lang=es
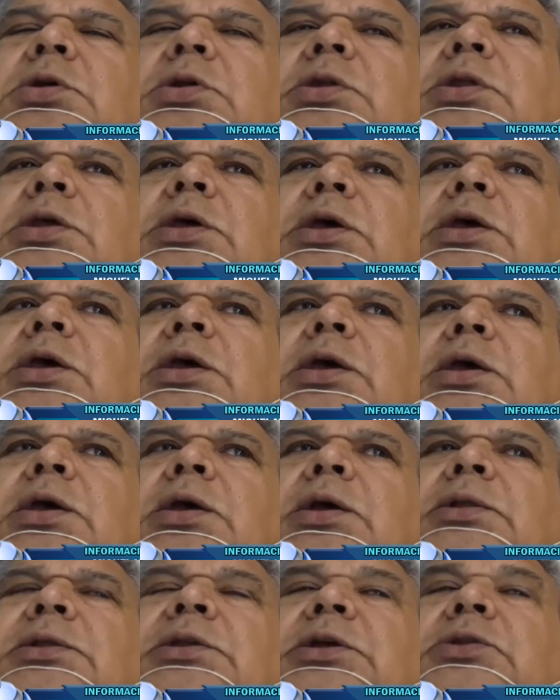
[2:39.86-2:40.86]

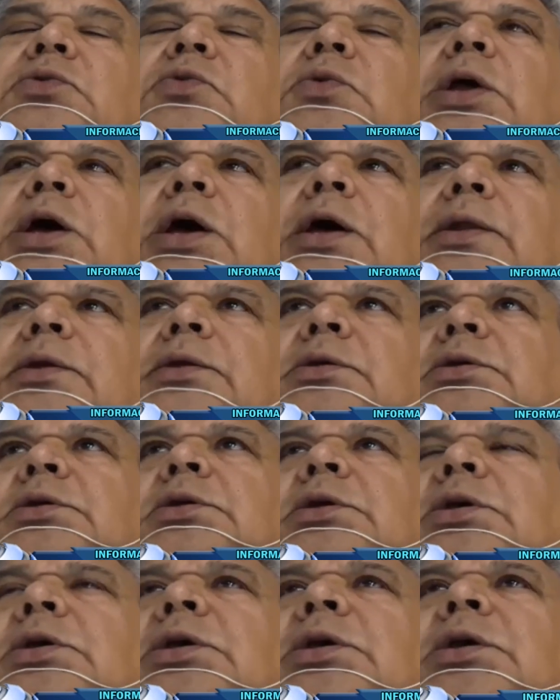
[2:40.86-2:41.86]
del titular.
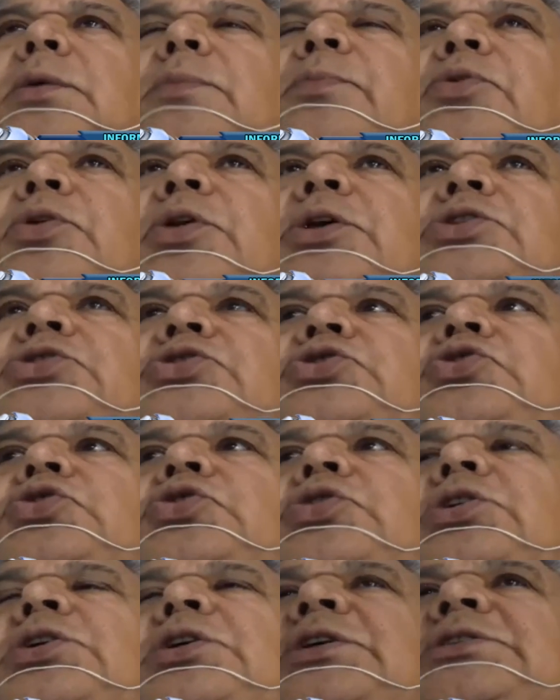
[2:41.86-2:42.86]
Y es por
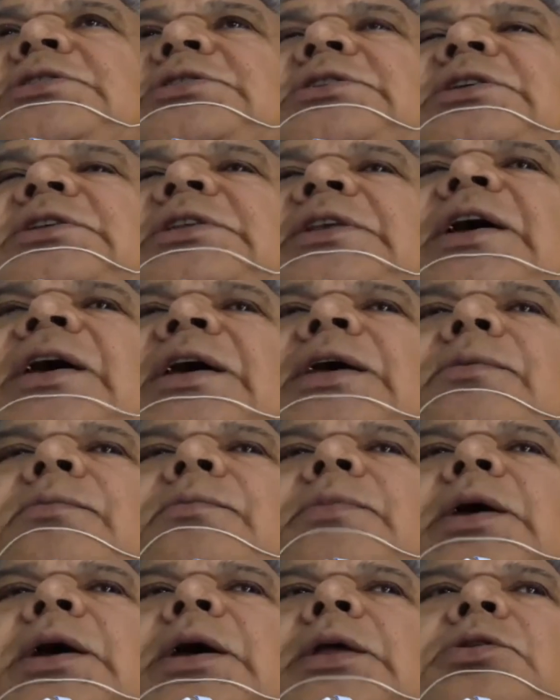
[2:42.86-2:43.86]
eso que se está
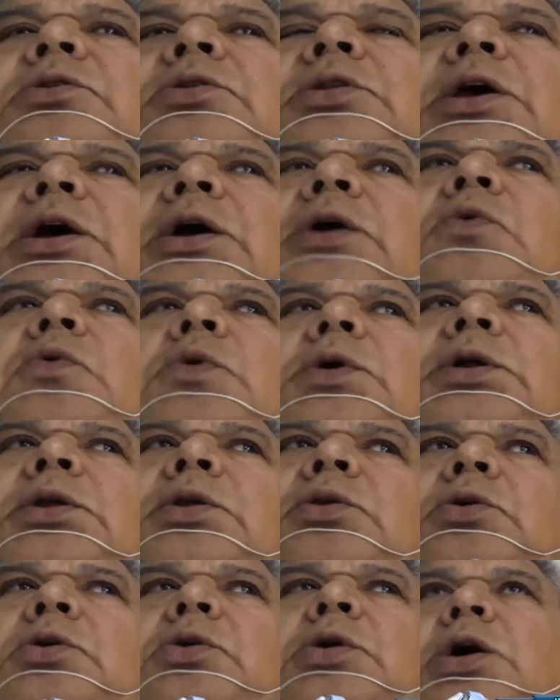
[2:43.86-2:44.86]
enviando, de
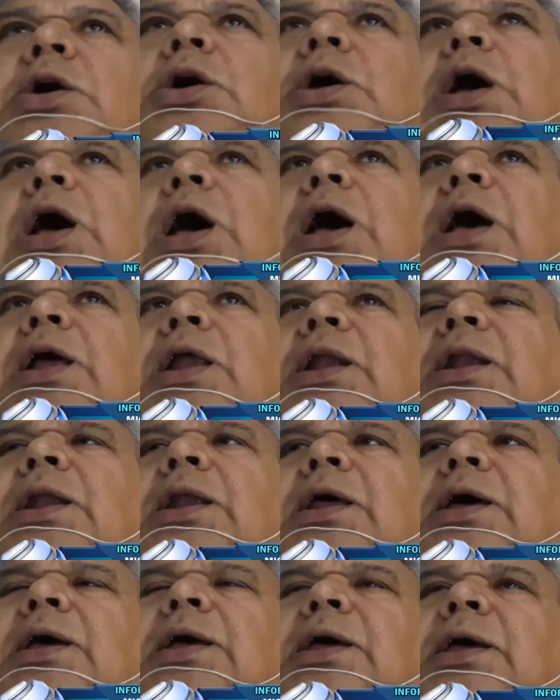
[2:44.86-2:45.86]
acuerdo
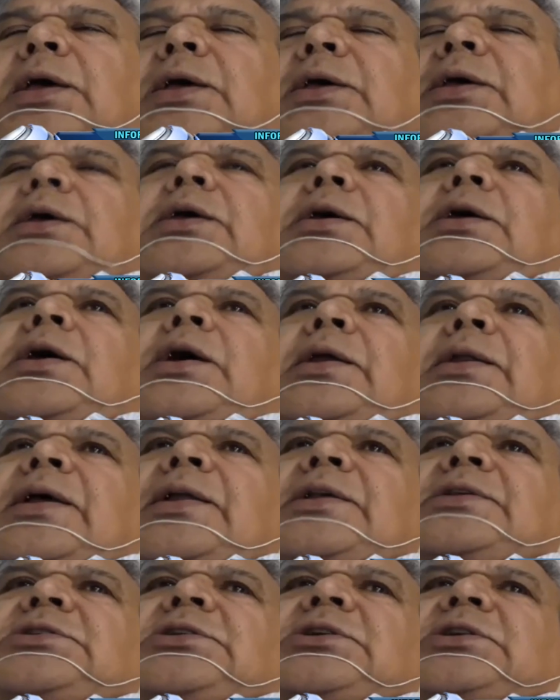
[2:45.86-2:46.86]
al eh,
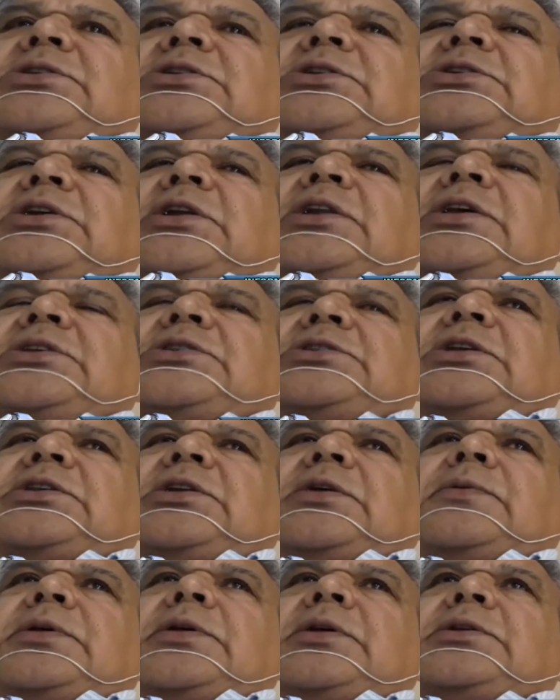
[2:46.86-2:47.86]
análisis que se realiza a
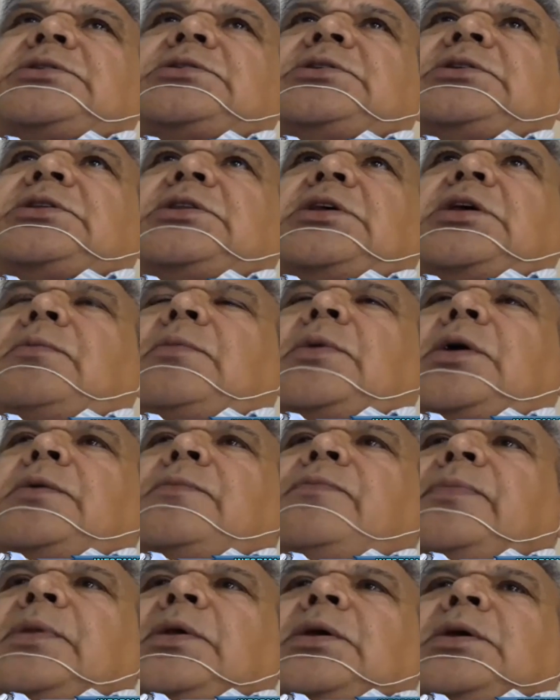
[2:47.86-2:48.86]
través del
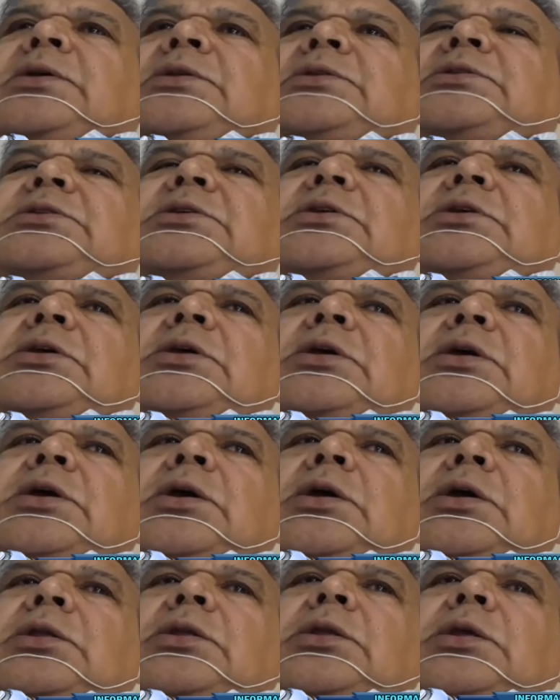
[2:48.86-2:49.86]
sistema, si
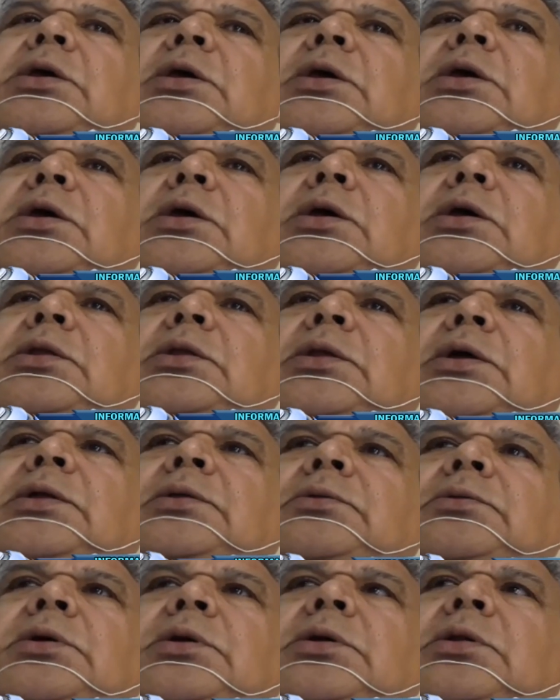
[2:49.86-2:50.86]
este,
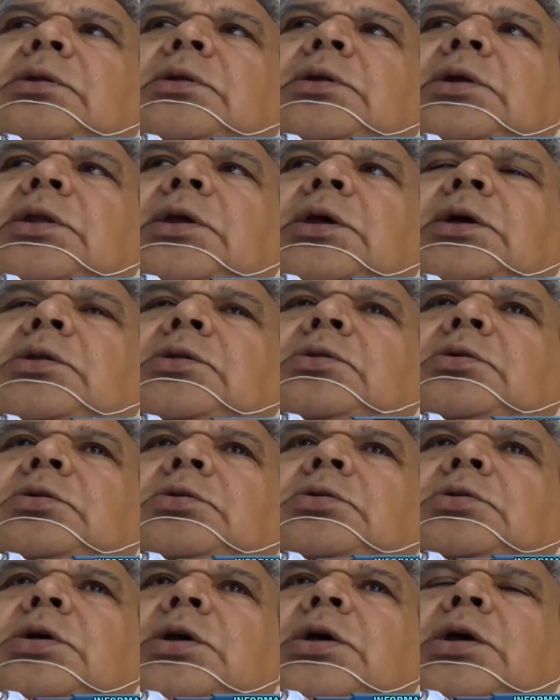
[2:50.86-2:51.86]
están eh,
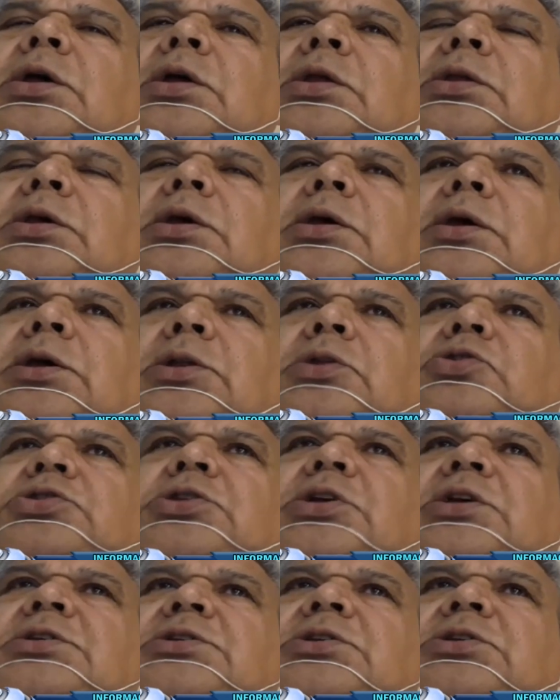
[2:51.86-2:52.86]
teniendo este,
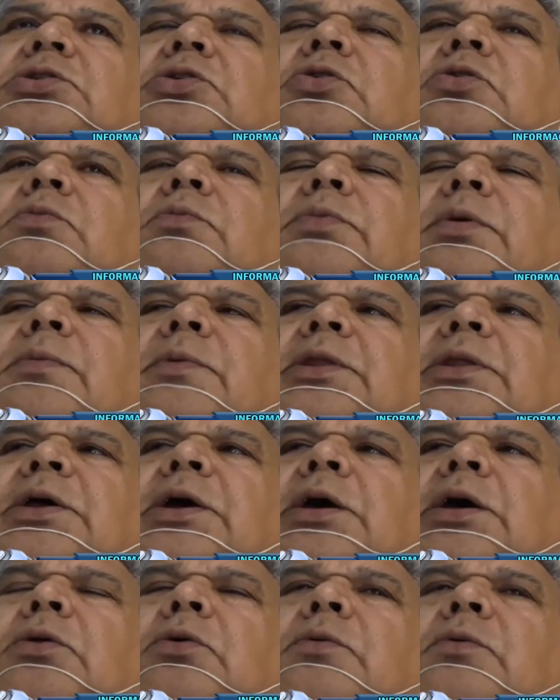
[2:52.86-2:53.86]
estos requisitos
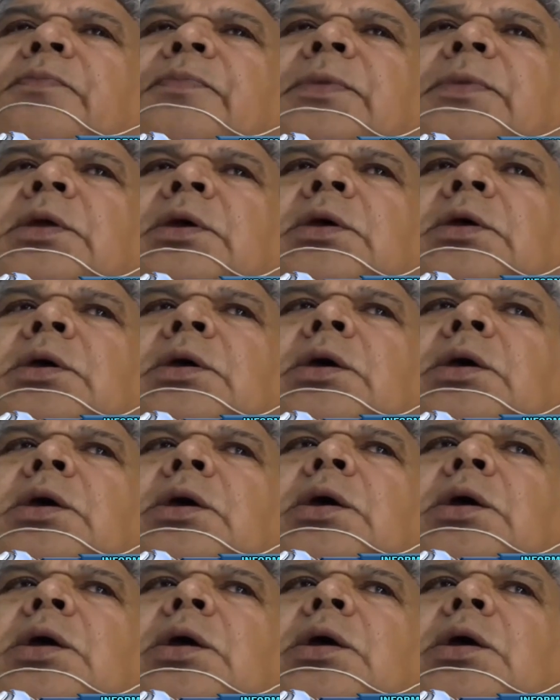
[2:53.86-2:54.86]
cumplimentados.
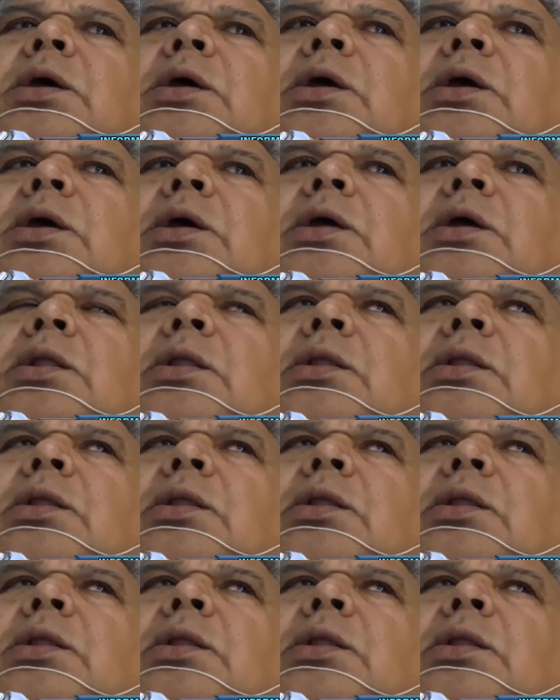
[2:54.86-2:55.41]
Eh,